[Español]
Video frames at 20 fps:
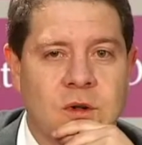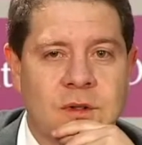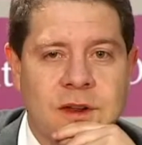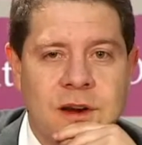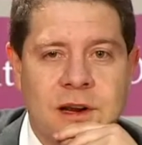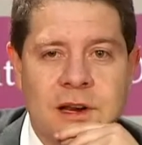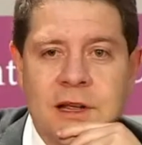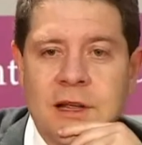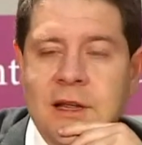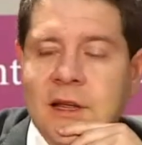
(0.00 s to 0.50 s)
de esta
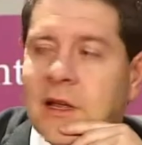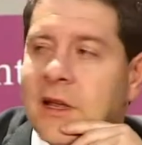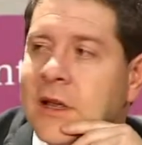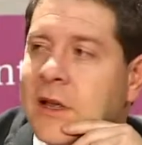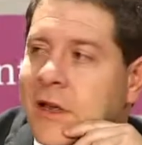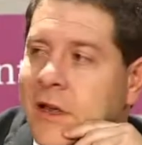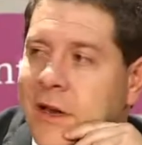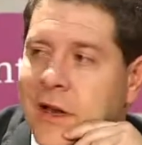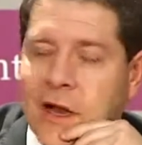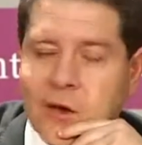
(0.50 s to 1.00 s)
nueva
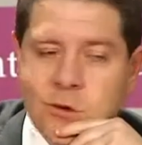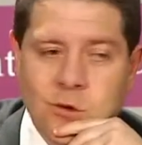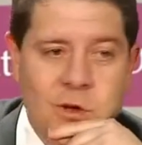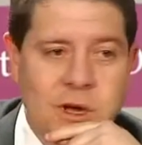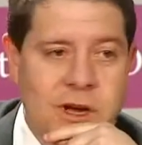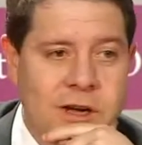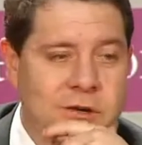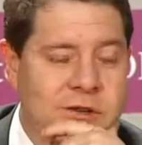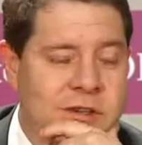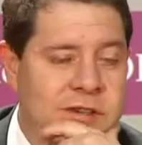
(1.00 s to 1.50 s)
actuación
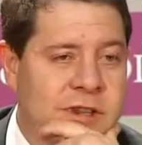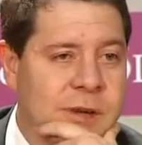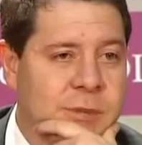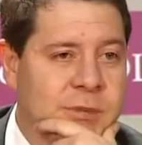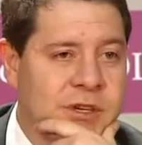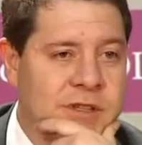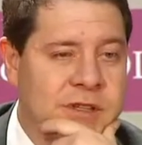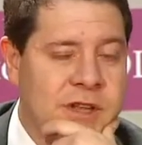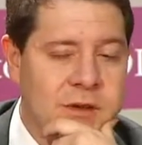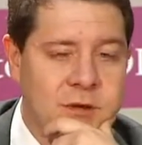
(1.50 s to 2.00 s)

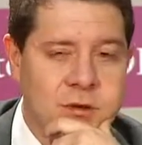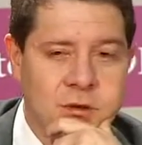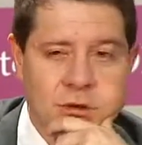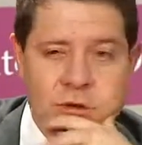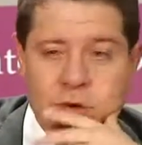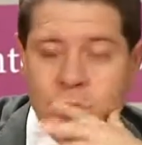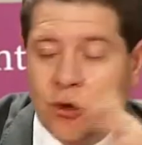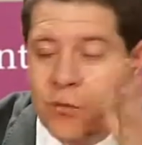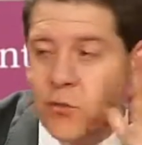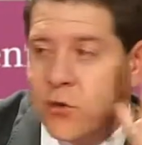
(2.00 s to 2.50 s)
urbanística
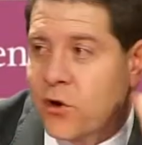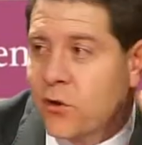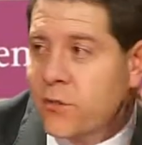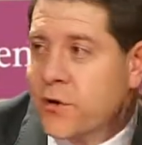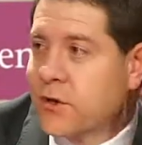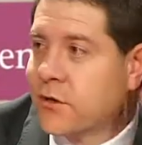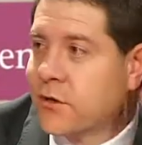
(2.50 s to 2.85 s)
que también